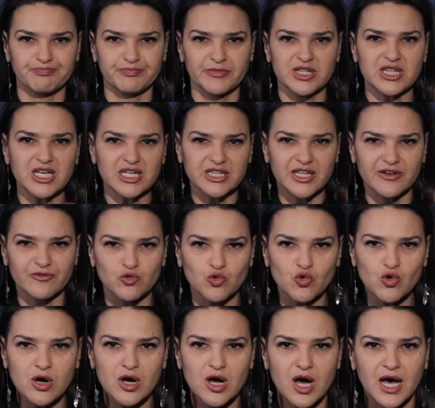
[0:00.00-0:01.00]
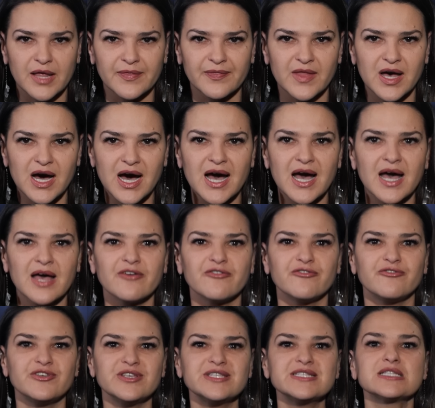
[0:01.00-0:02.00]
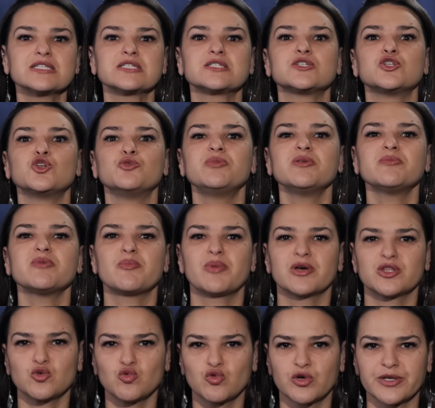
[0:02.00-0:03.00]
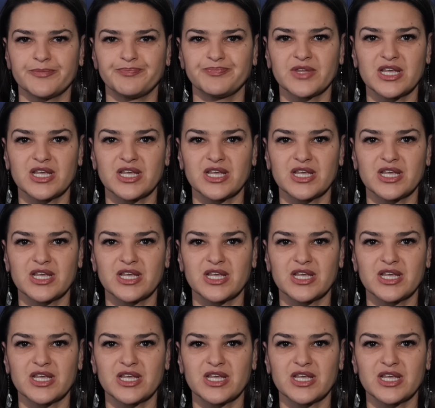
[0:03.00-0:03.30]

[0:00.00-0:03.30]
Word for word: Не так давно она виделась с любимой подругой